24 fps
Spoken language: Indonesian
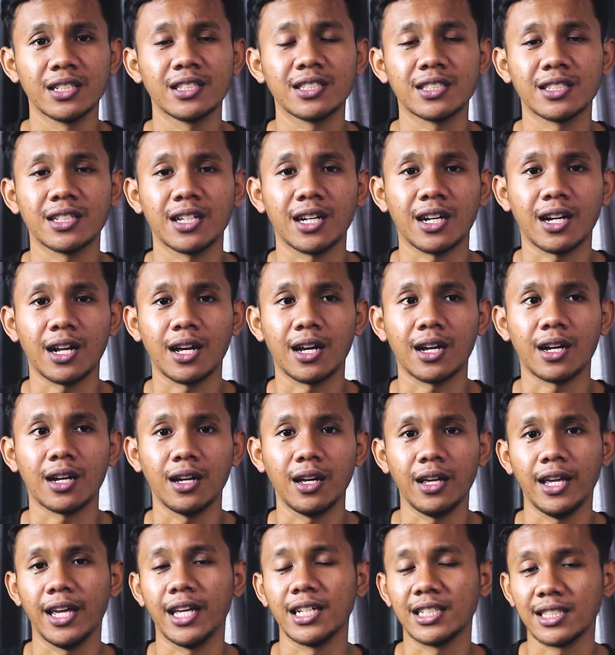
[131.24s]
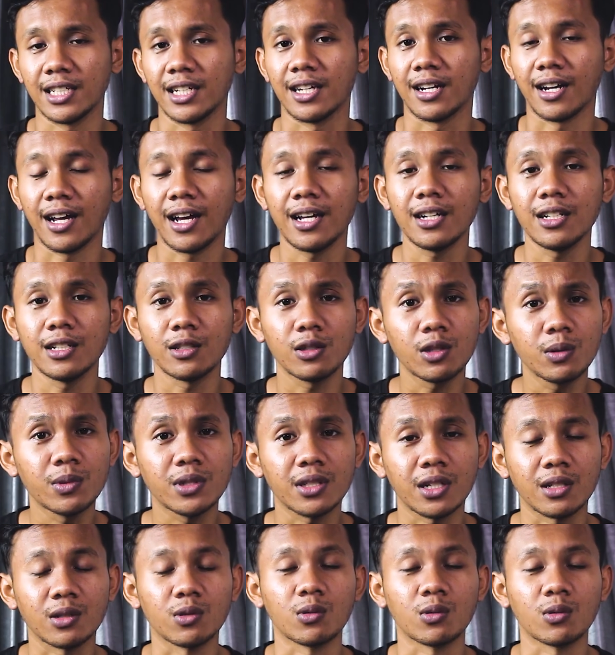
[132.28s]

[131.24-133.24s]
ini secara eceran itu bisa